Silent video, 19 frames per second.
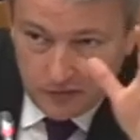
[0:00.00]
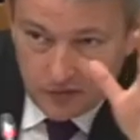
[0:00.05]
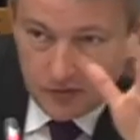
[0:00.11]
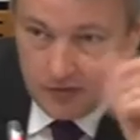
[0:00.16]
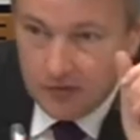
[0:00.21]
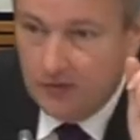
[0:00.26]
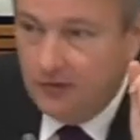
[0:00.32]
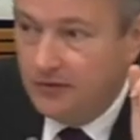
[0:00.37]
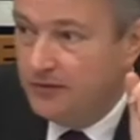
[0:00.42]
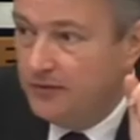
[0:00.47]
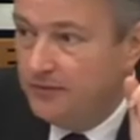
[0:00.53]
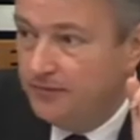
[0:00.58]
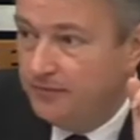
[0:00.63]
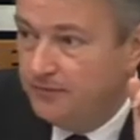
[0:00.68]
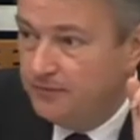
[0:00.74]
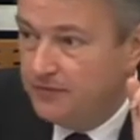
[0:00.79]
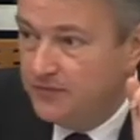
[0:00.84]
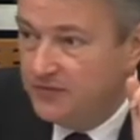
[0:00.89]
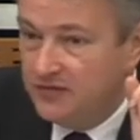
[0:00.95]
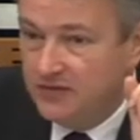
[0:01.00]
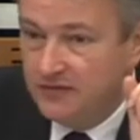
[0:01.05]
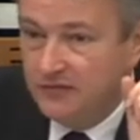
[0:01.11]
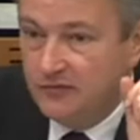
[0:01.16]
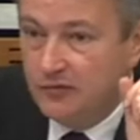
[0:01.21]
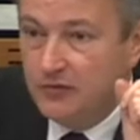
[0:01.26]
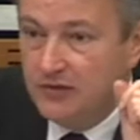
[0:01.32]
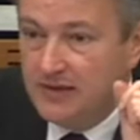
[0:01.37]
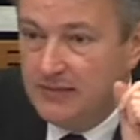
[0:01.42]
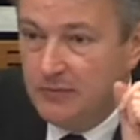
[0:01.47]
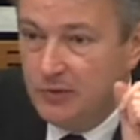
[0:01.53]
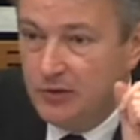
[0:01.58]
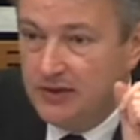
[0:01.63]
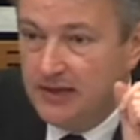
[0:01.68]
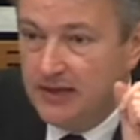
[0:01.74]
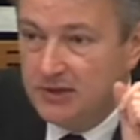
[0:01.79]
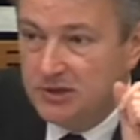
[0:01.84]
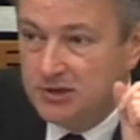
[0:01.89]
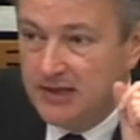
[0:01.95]
votre, vos
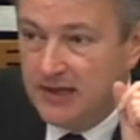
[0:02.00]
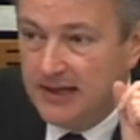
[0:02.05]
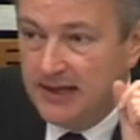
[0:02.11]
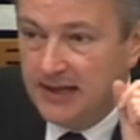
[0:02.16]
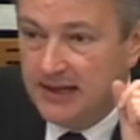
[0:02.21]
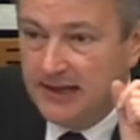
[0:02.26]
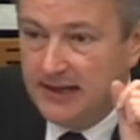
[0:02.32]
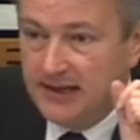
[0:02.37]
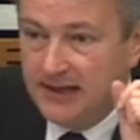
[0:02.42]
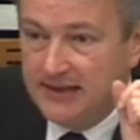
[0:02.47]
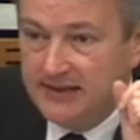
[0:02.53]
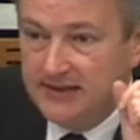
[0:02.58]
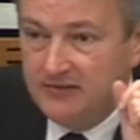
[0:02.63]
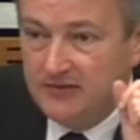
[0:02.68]
témoignages à,